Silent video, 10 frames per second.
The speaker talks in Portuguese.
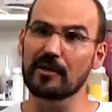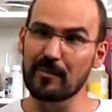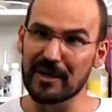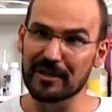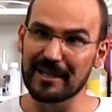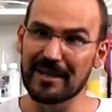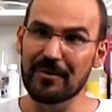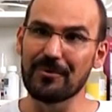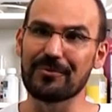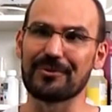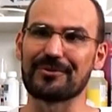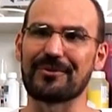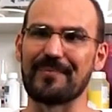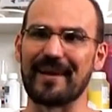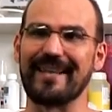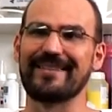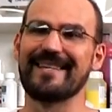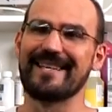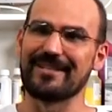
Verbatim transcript: Então imagine o curso completo.